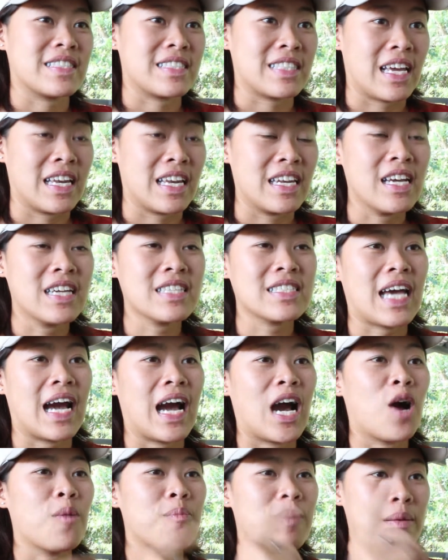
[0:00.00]
แต่เนื่องจาก
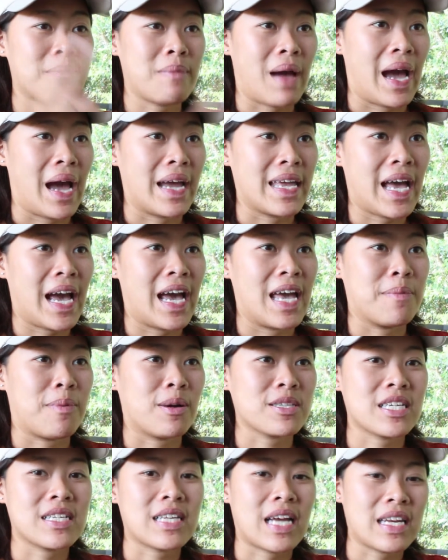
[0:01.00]
เขาเป็นหมาใหญ่เพ
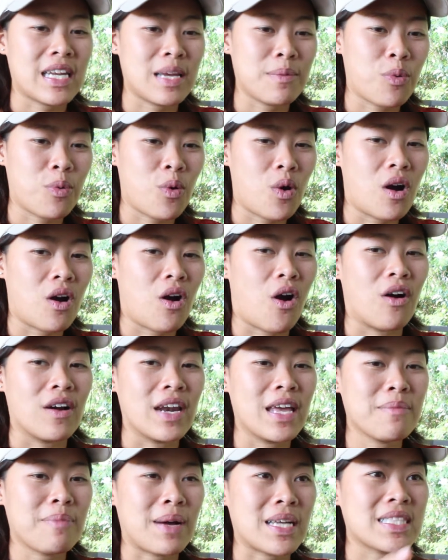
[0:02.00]
ราะฉะนั้นในพวกของ
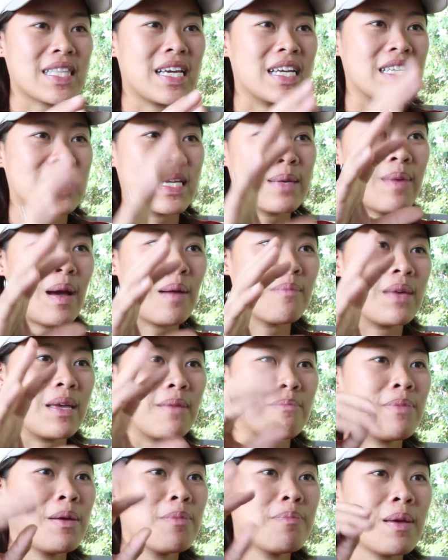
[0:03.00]
เล่นพลาสติกที่แบบบี
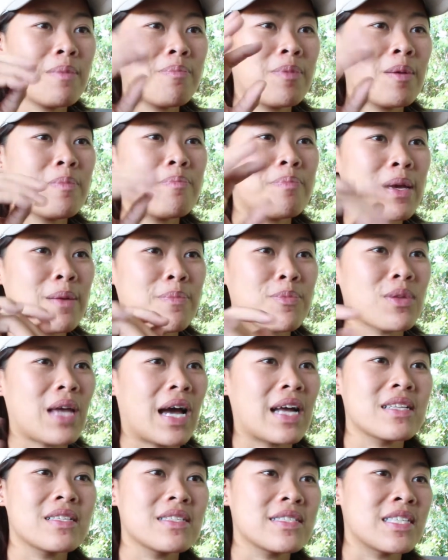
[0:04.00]
บปิ๊บ
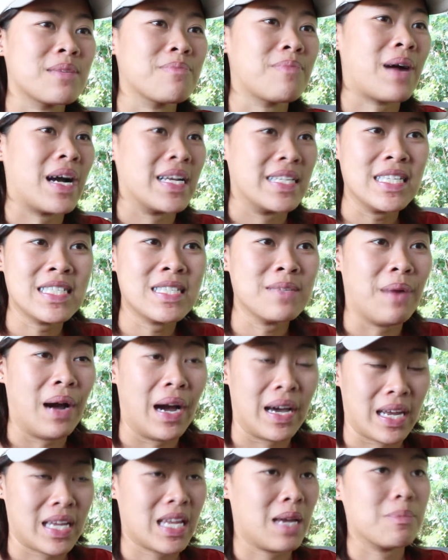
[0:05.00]
อัน10 บาท 20
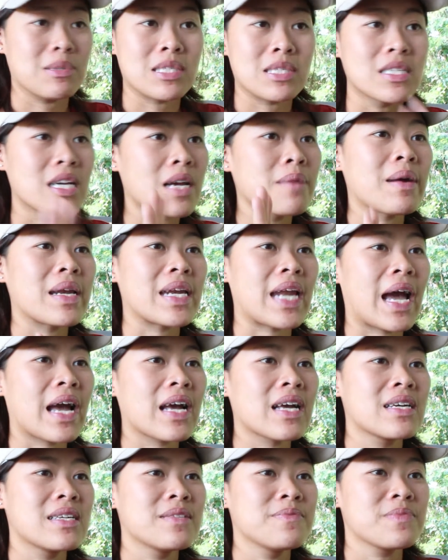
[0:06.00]
บาทอย่าไปซื้อให้มันนะ
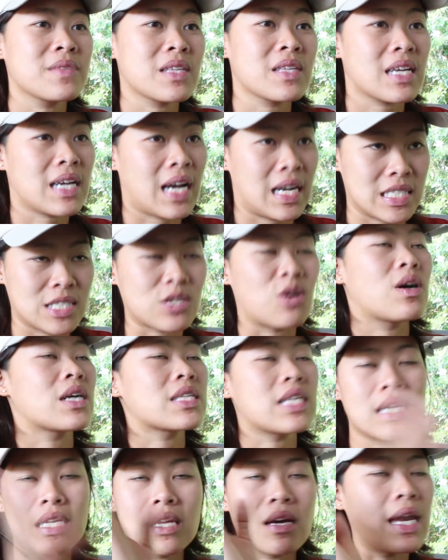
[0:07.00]
กัด2
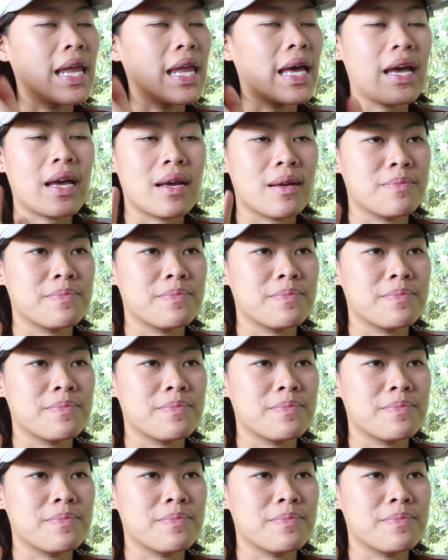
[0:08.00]
นาทีเดี๋ยวเละ